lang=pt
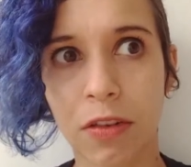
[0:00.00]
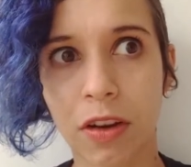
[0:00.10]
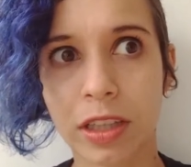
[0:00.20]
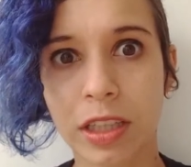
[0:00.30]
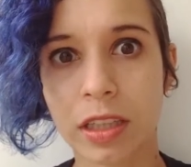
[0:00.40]

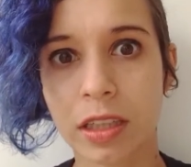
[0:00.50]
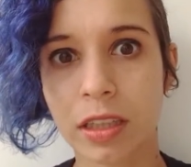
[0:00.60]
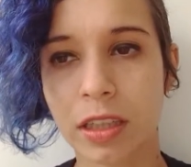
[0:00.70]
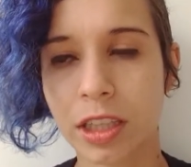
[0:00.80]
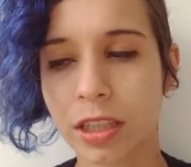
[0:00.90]
voz
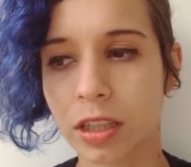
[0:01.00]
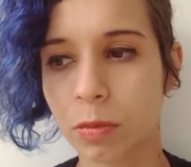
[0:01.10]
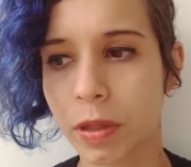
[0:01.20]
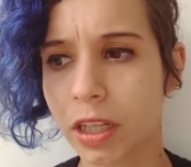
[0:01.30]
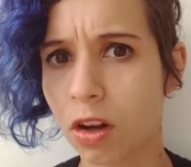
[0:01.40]

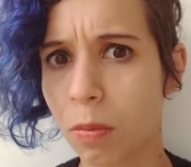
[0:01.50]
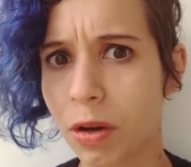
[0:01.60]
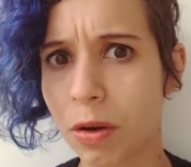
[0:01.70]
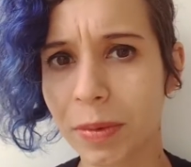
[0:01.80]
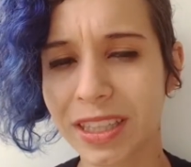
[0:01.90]
dizendo para ele
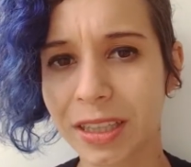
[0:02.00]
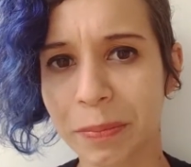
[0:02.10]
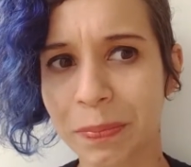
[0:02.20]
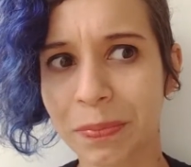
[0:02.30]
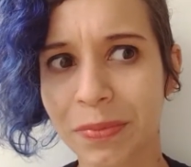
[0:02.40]
comer uma
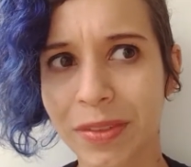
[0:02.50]
maçã.